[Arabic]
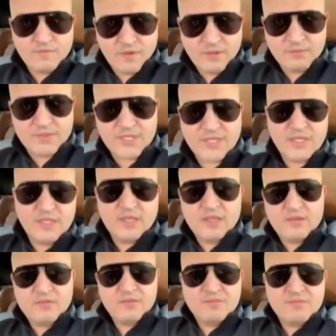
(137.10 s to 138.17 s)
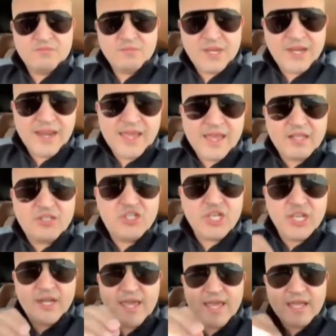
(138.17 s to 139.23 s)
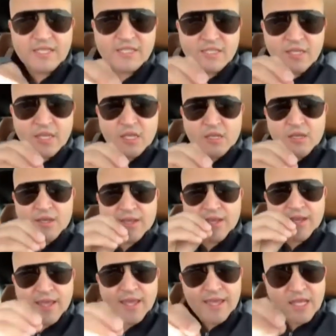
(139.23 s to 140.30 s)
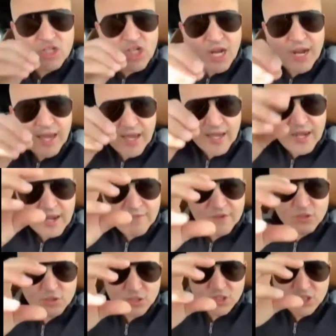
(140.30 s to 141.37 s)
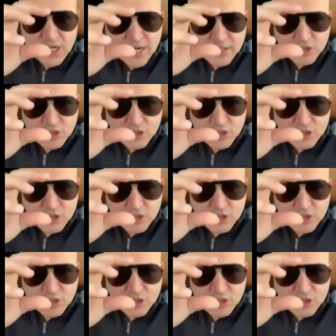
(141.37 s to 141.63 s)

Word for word: فهمت معناها تجي ناس اللي هي ان شاء الله قله في تونس ان شاء